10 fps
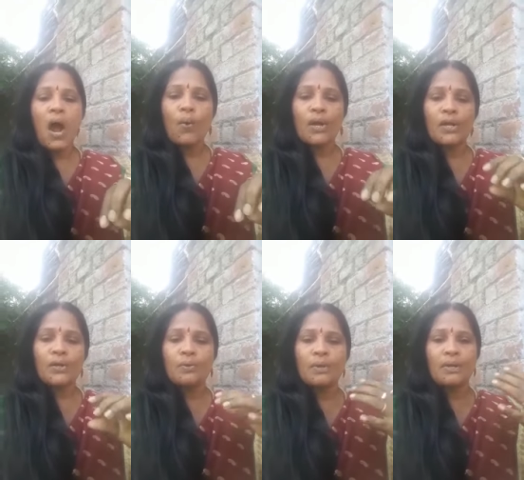
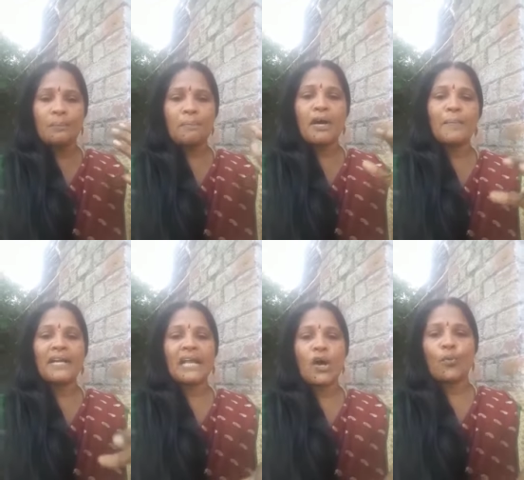அவங்களுக்கும் ஒரு
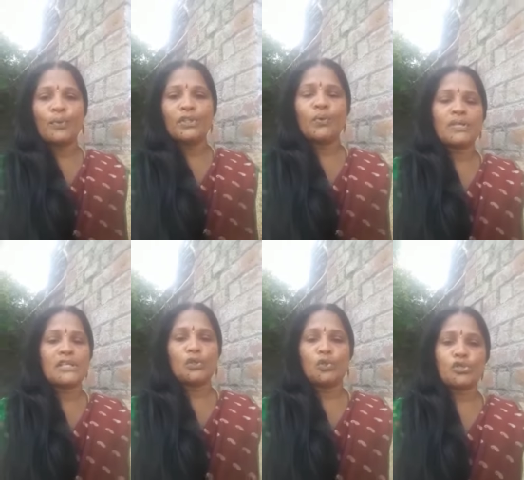பர்மனண்ட் ஆகும்போது ஒரு
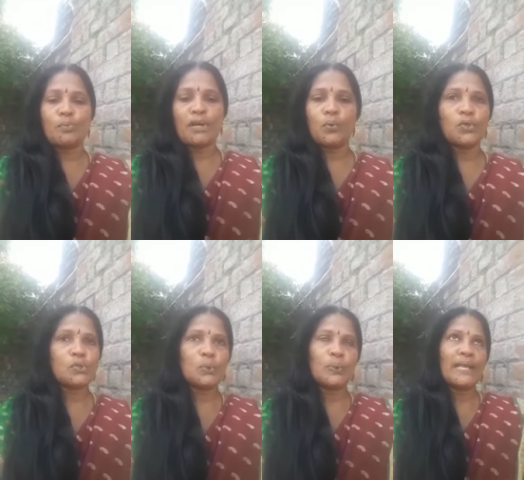சந்தோஷமான ஒரு
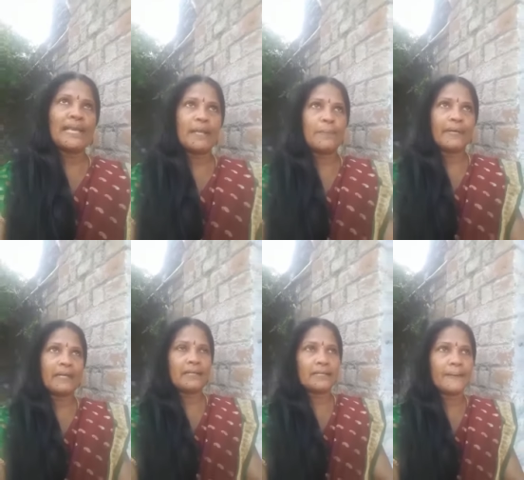சூழ்நிலை
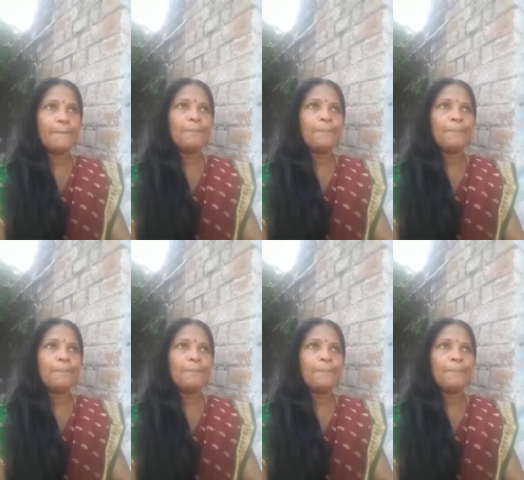ஏற்படுகிறது